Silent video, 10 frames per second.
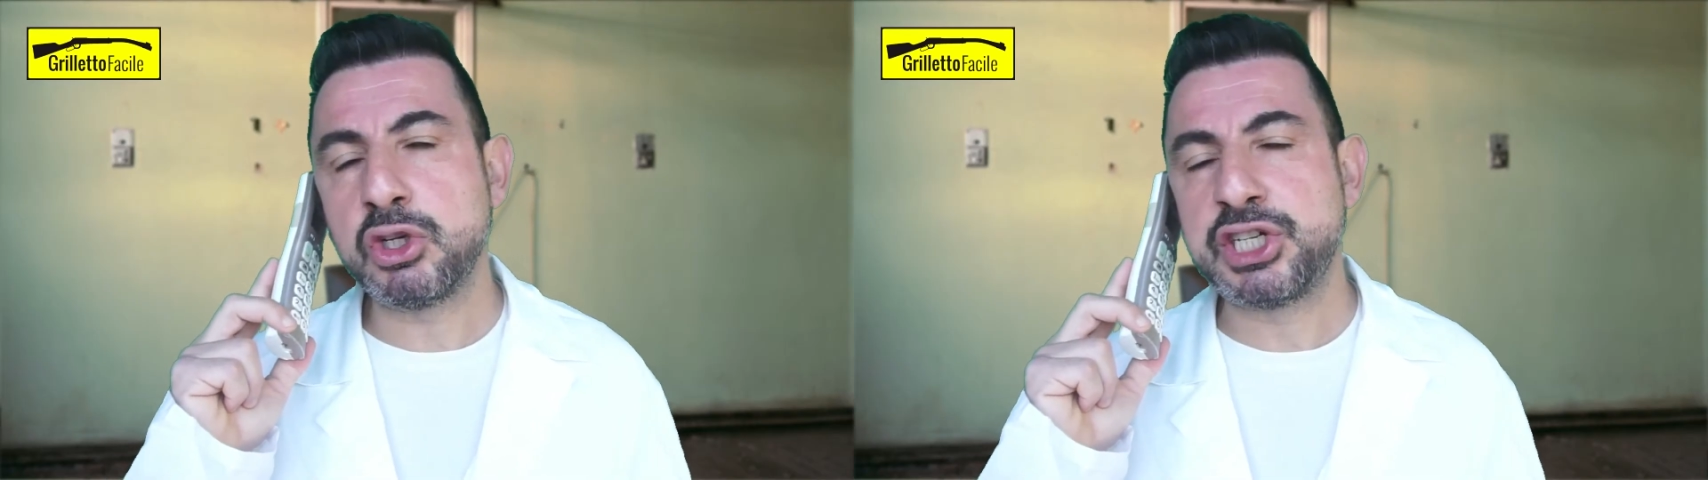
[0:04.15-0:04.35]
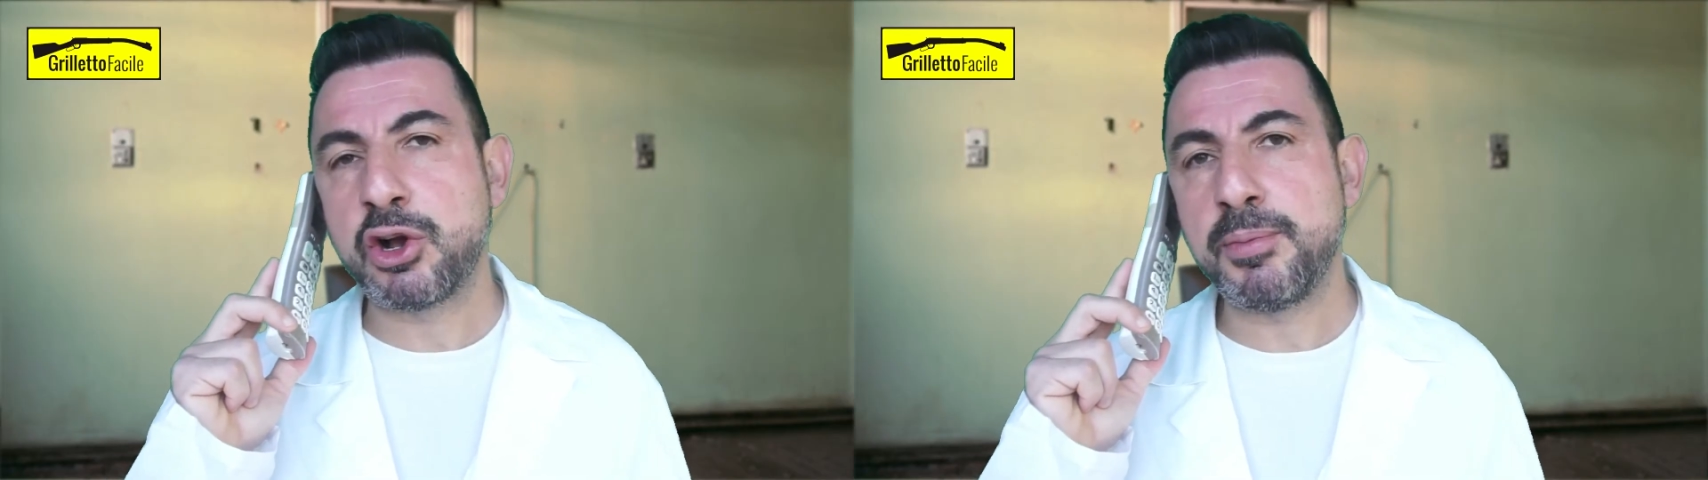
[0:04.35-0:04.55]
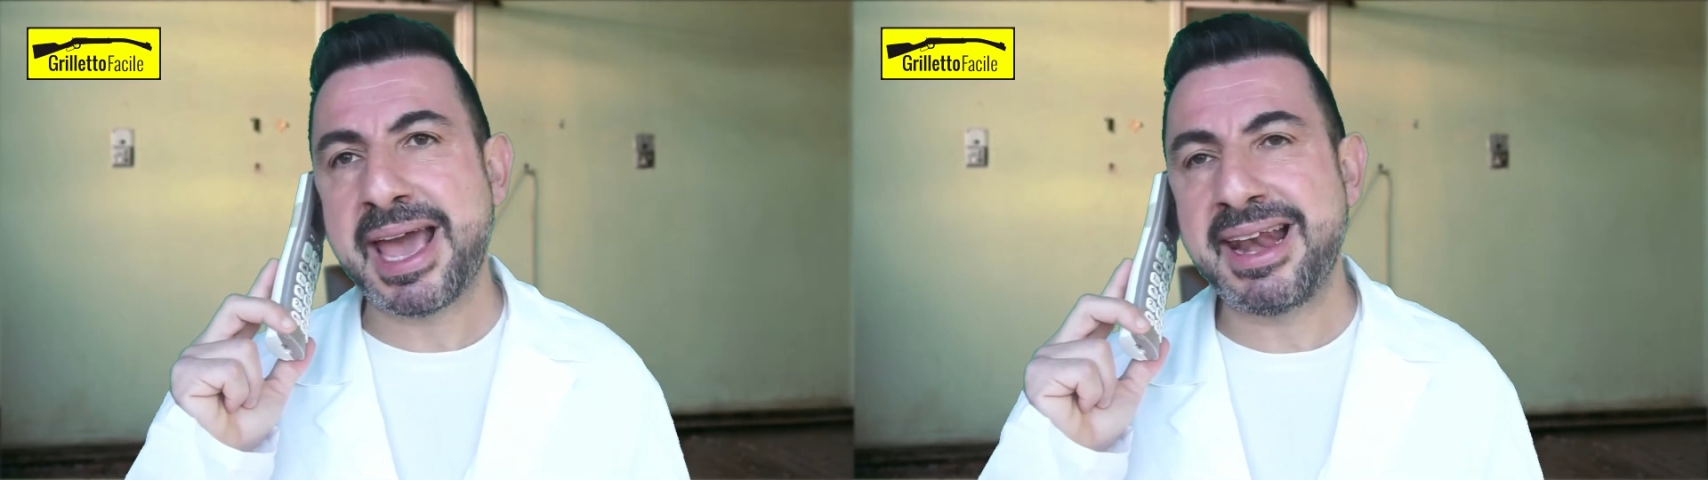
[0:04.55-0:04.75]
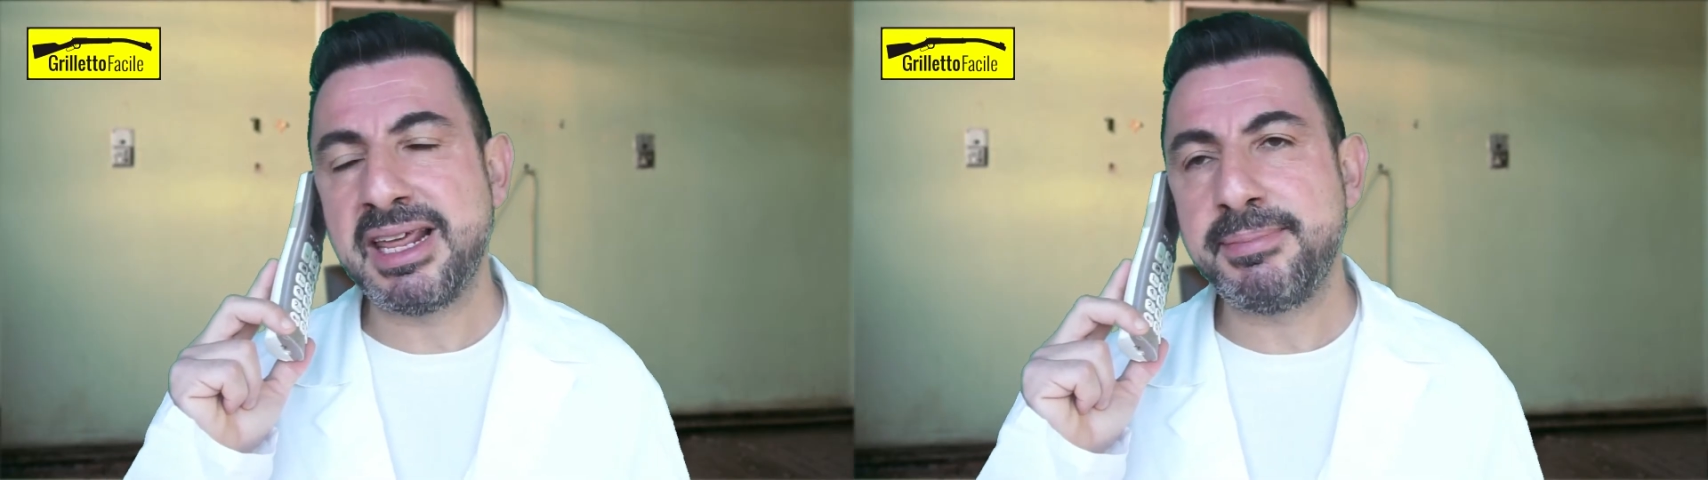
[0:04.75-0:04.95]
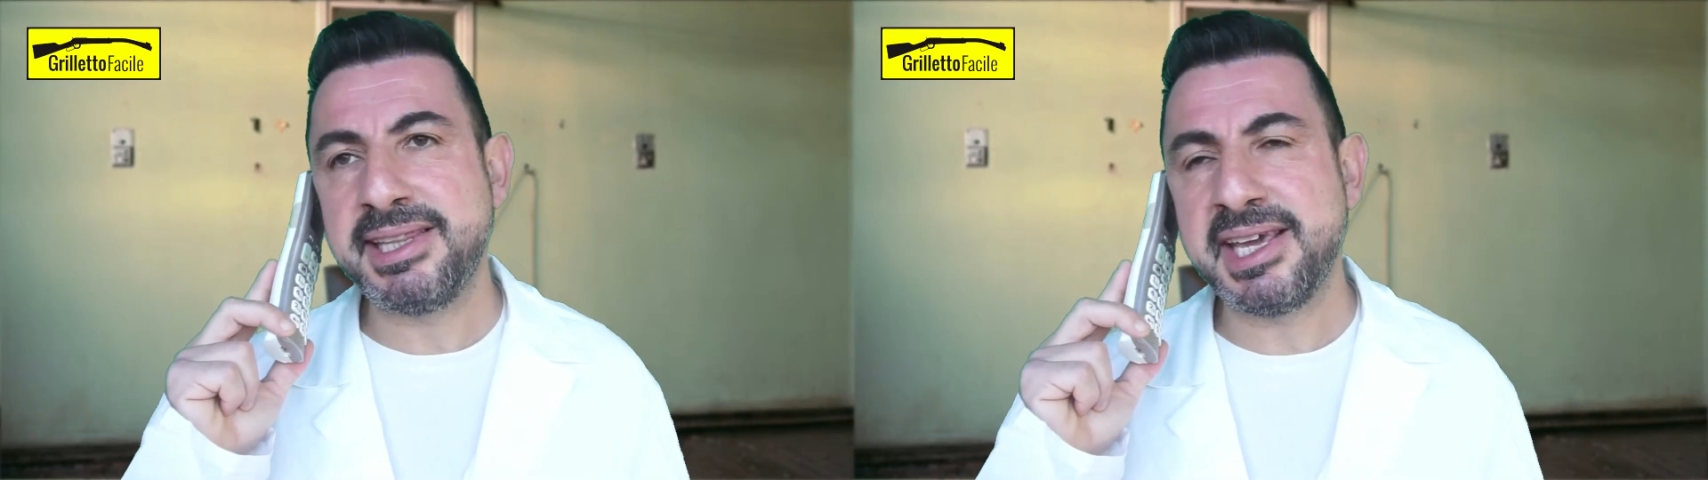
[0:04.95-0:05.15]

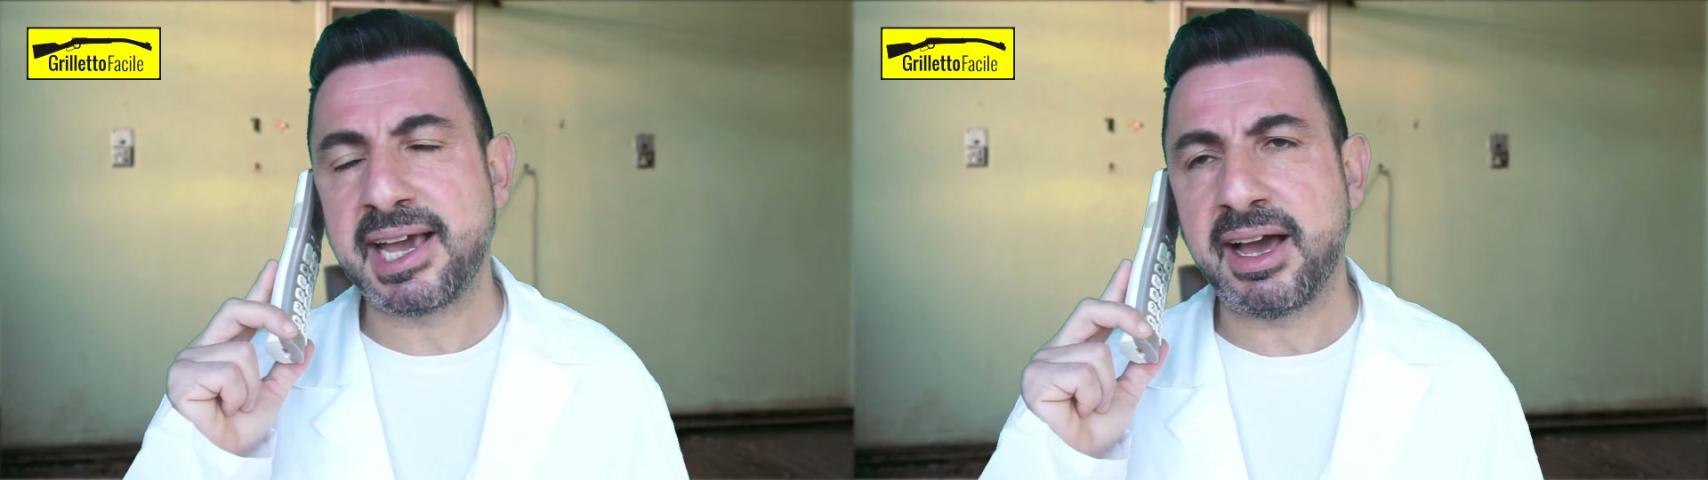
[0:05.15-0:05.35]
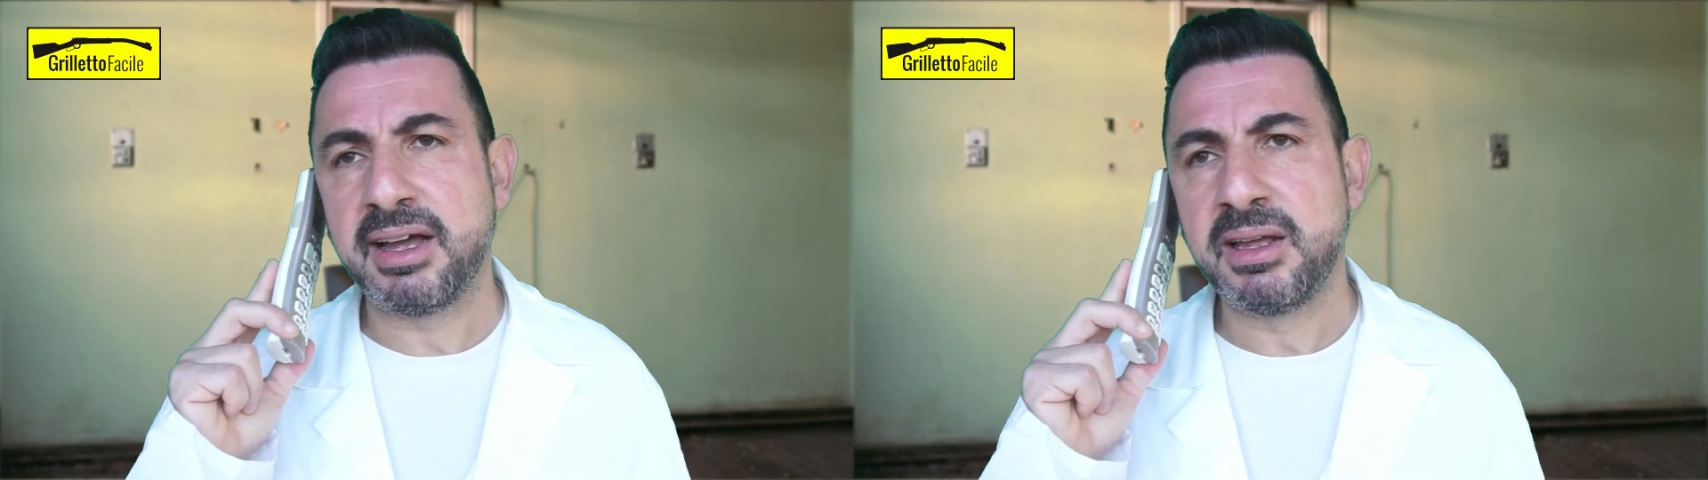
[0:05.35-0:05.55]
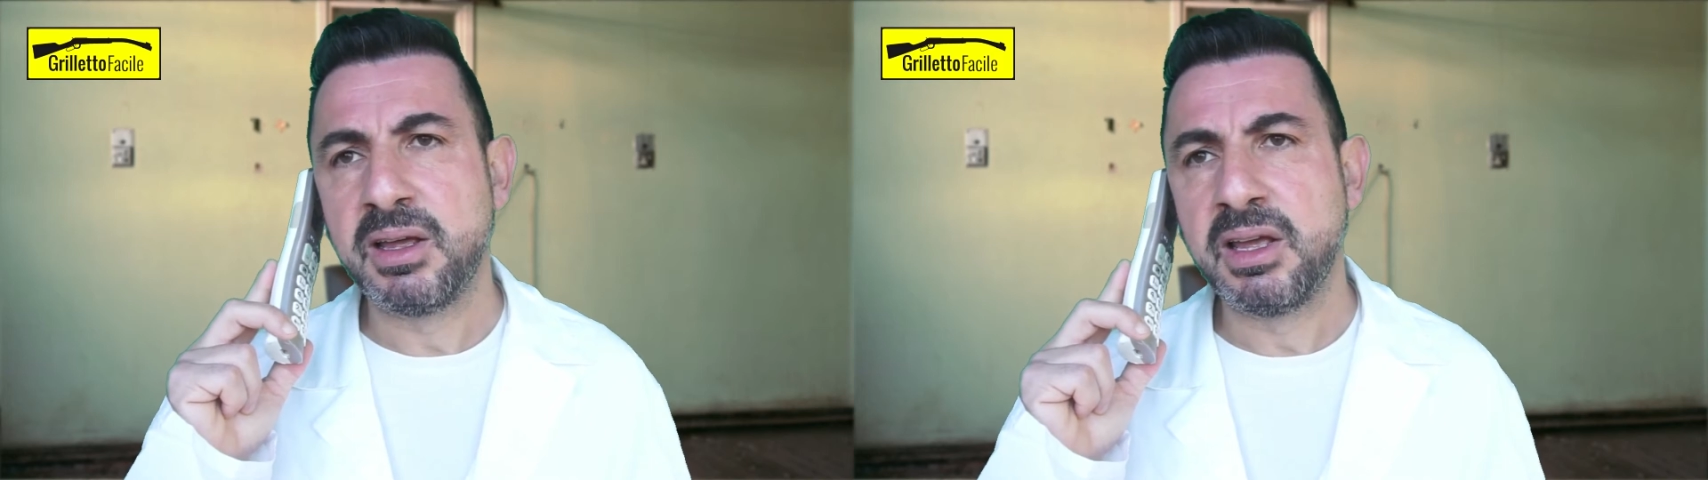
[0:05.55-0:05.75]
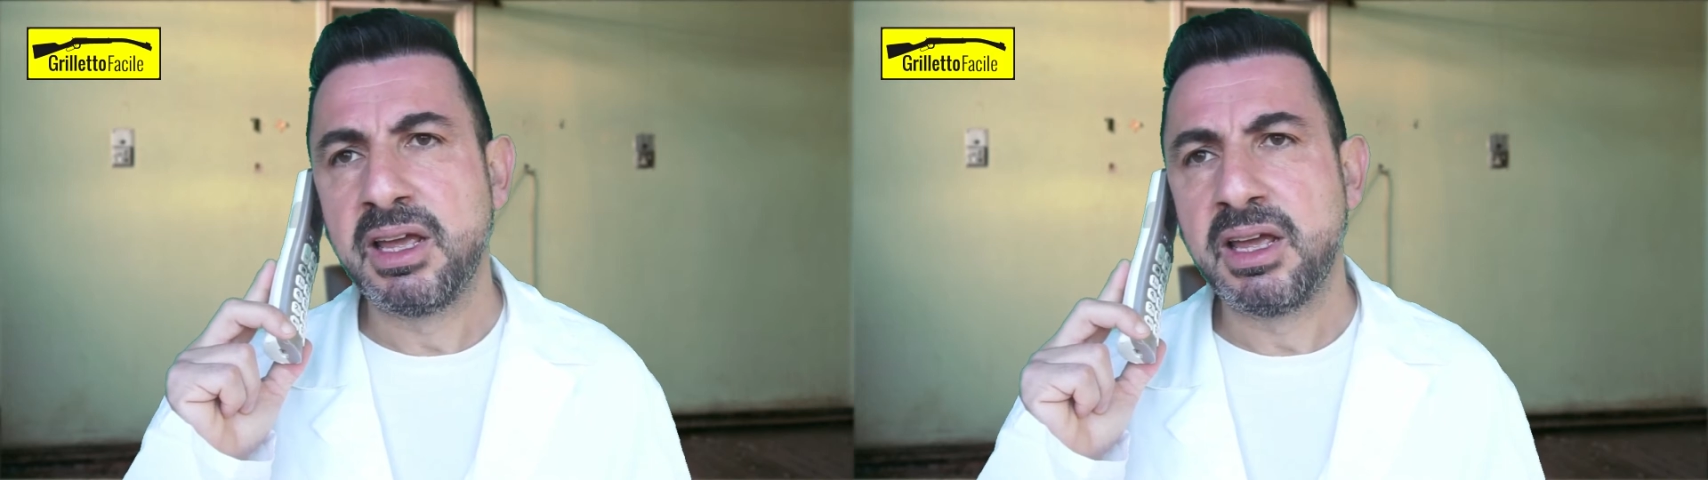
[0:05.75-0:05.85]
Giacomelli, mi dica.